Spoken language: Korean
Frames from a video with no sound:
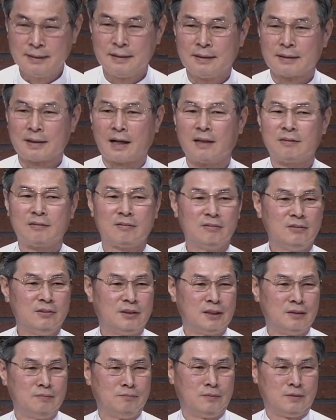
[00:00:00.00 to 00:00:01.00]
같은
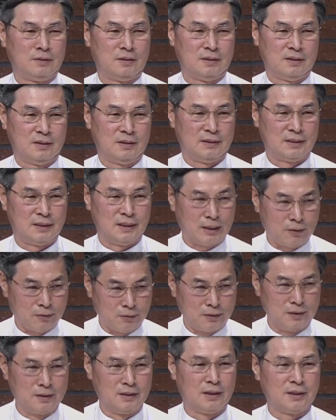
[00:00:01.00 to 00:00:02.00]
질문을 제가
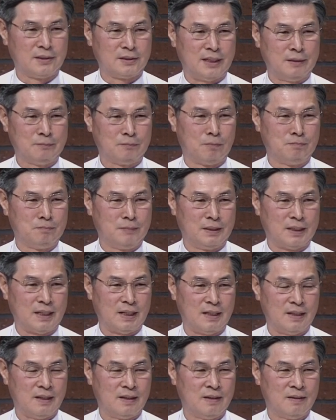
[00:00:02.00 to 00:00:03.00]
오늘 여기서 해봅니다.